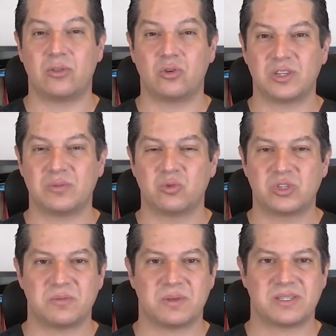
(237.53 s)
Entonces,
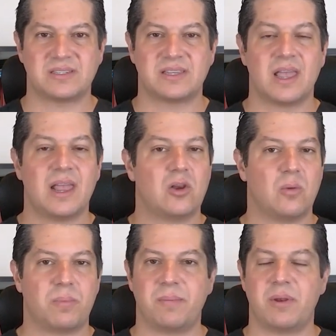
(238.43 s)
muchas veces
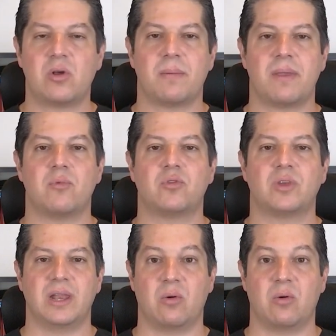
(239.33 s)
lo primero que vemos